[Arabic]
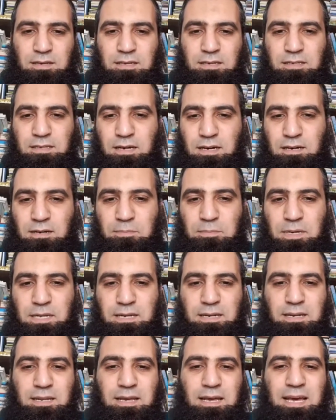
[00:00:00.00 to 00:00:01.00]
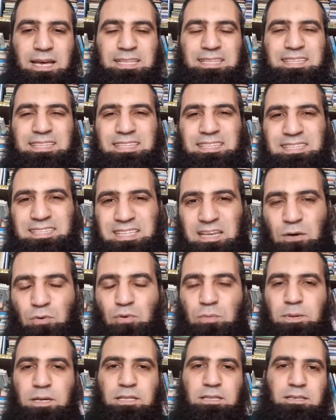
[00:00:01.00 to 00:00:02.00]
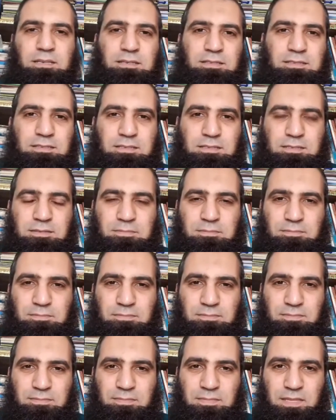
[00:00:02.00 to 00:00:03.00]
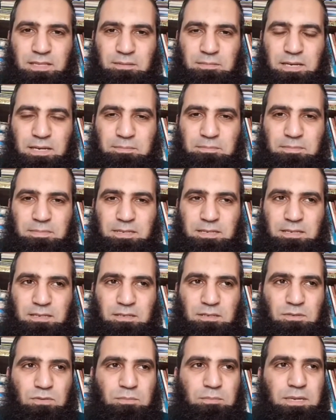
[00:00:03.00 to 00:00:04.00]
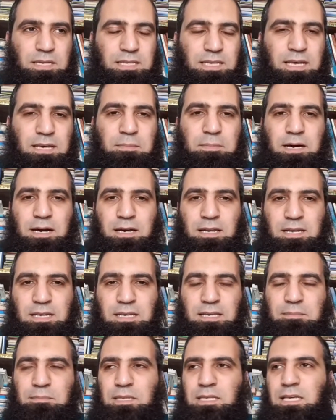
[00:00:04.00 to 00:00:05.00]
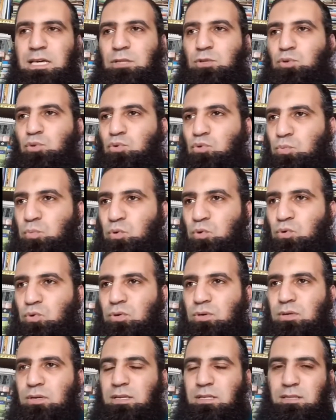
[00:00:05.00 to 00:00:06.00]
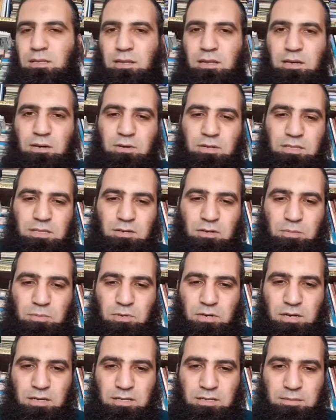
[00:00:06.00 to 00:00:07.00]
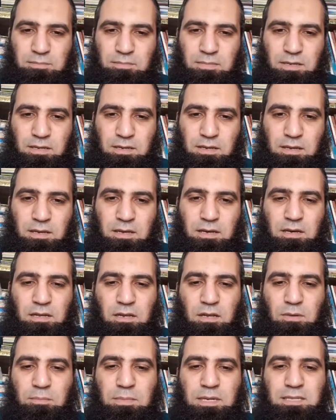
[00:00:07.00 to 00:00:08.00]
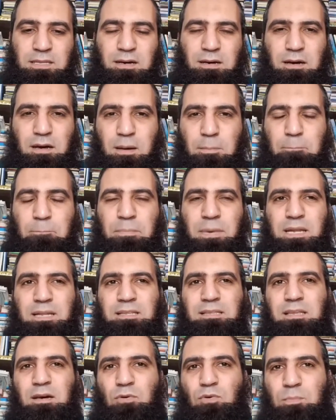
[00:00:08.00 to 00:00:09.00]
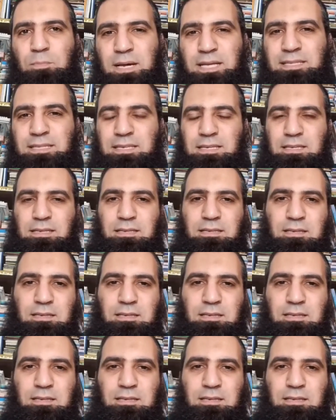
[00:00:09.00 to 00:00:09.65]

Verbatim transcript: يقبل التوبه ديت تمام ثم تاب عليهم ليتوبوا ان الله هو التواب الرحيم اللهم تقبل توبتي